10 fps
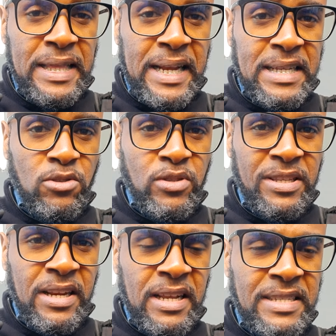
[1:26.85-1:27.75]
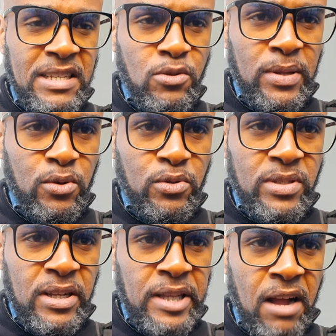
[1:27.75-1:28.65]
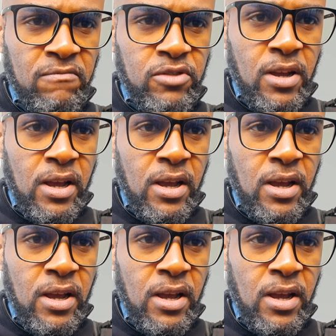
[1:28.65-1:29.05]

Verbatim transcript: 337,58,